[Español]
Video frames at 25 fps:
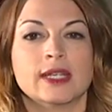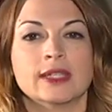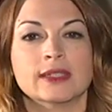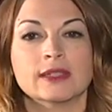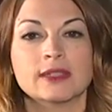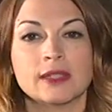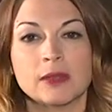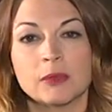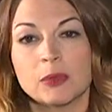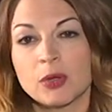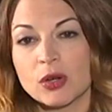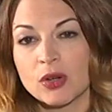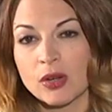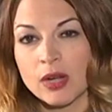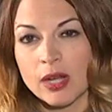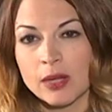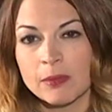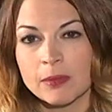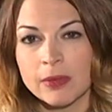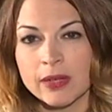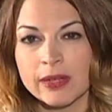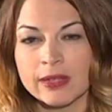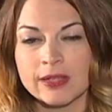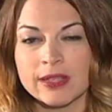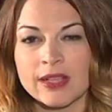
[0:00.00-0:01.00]
este
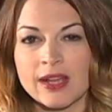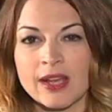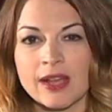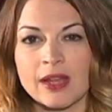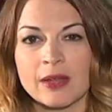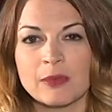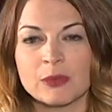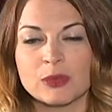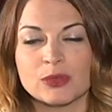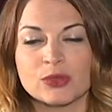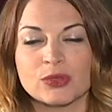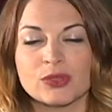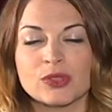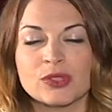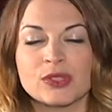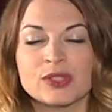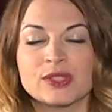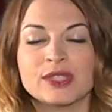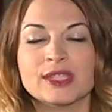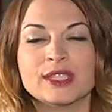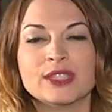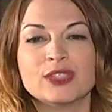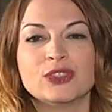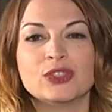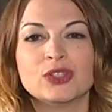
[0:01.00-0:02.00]
programa ya hemos
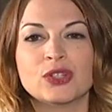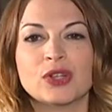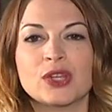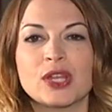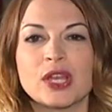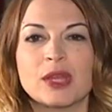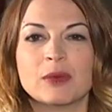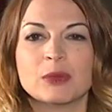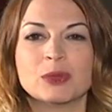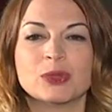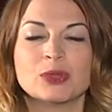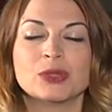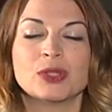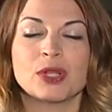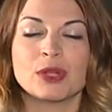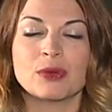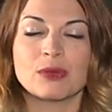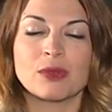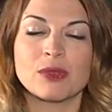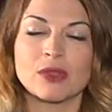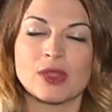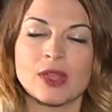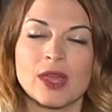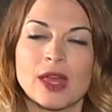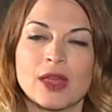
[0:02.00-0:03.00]
dicho y hemos
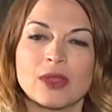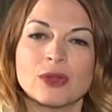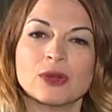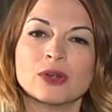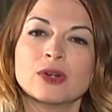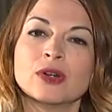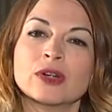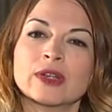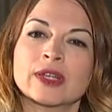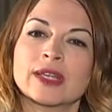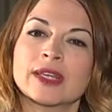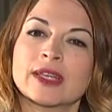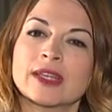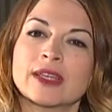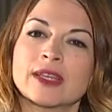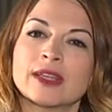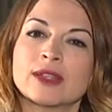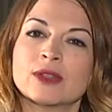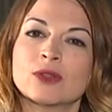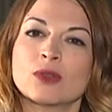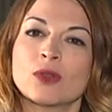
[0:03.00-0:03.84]
anunciado que